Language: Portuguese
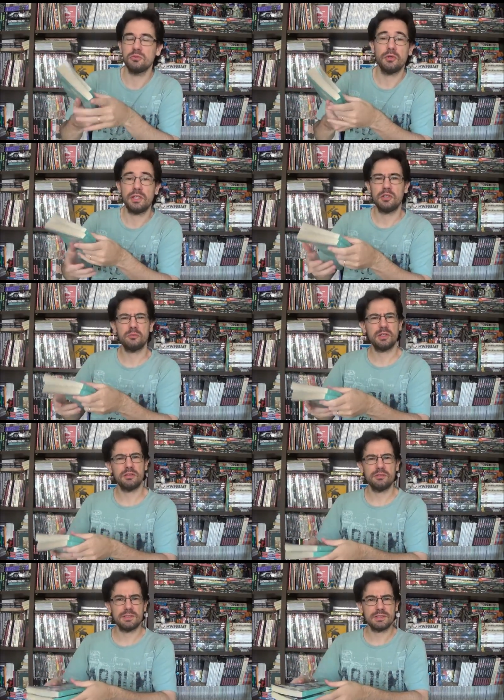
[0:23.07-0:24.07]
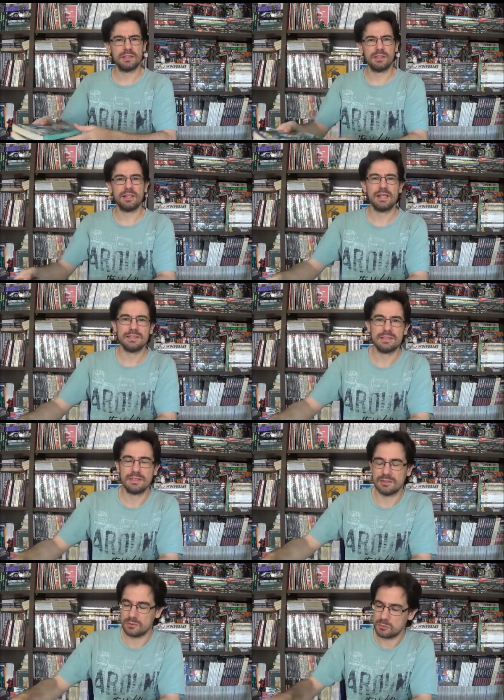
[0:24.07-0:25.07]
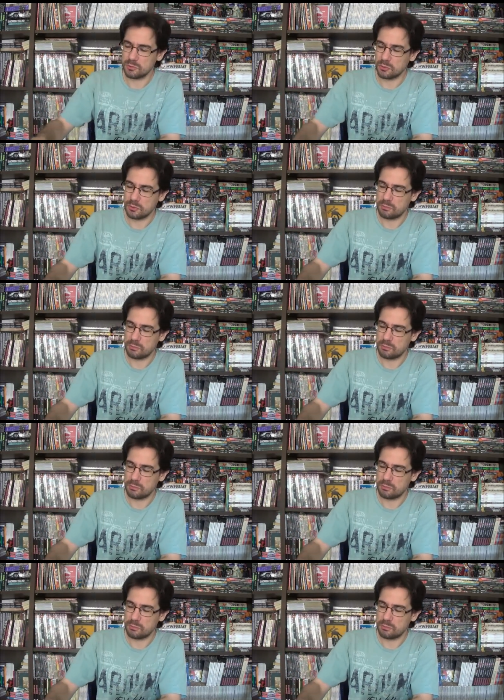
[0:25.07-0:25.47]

não é nenhuma revista clássica do,